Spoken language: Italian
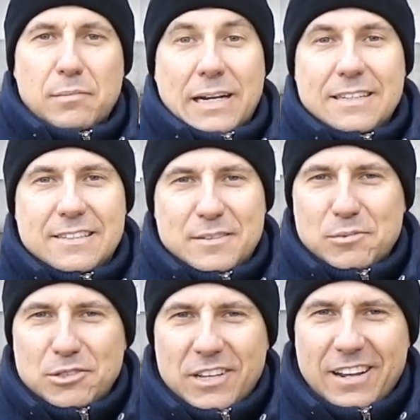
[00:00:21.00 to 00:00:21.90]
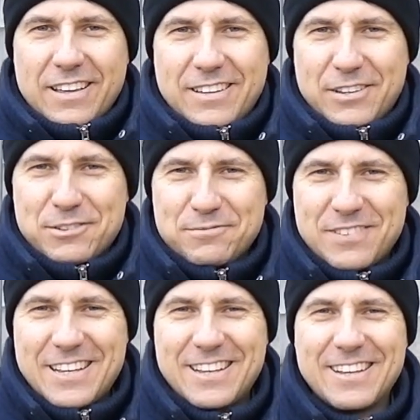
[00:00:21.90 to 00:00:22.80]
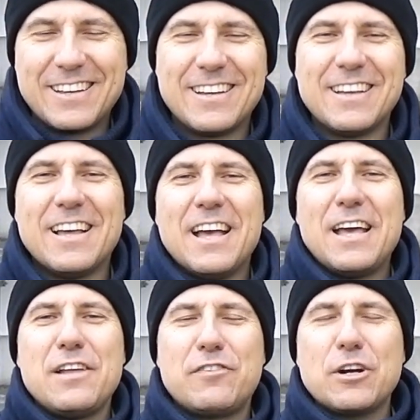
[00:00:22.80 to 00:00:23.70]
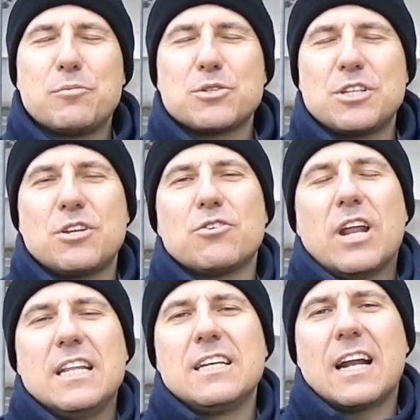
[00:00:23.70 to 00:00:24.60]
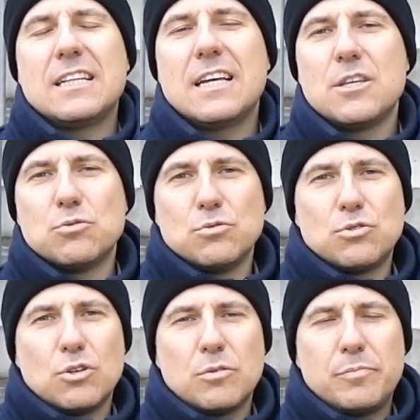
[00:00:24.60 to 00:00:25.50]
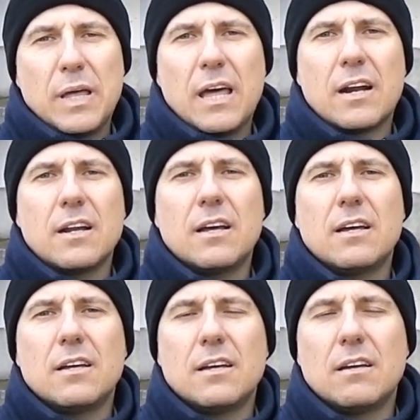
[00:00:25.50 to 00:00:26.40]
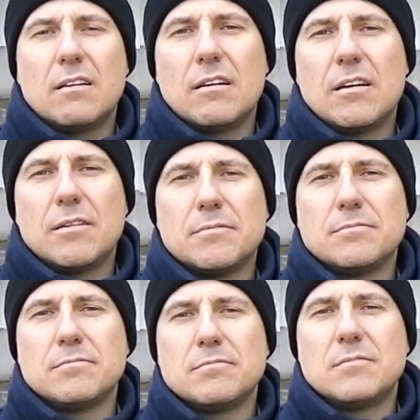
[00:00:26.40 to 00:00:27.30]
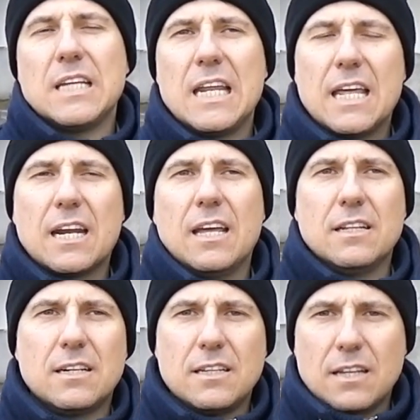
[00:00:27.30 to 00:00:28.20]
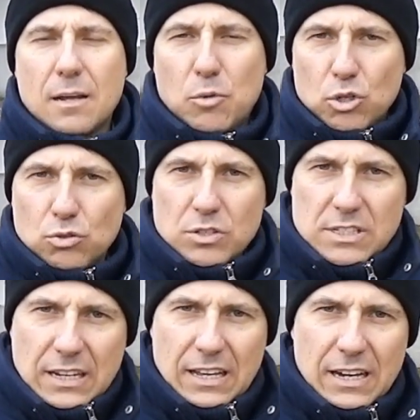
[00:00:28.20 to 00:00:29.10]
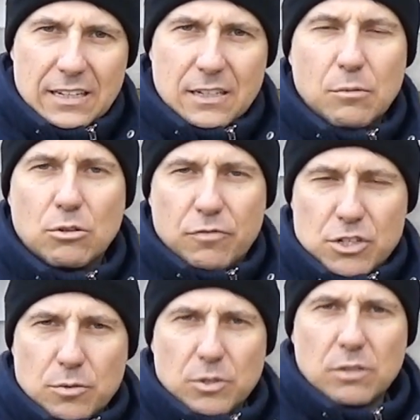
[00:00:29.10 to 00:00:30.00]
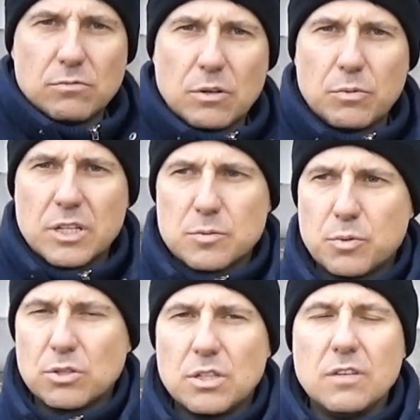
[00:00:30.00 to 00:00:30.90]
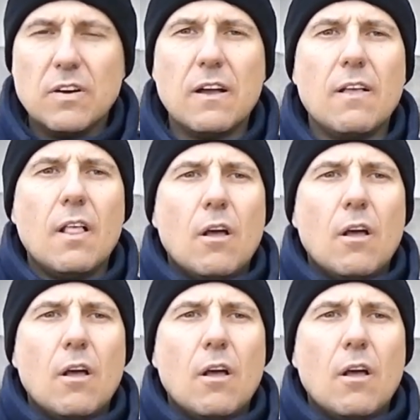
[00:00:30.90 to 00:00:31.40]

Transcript: Malissimo direi io. Il freno posteriore è di grande aiuto per... Eh, tenere dritta la moto in staccata quando facciamo una guida sportiva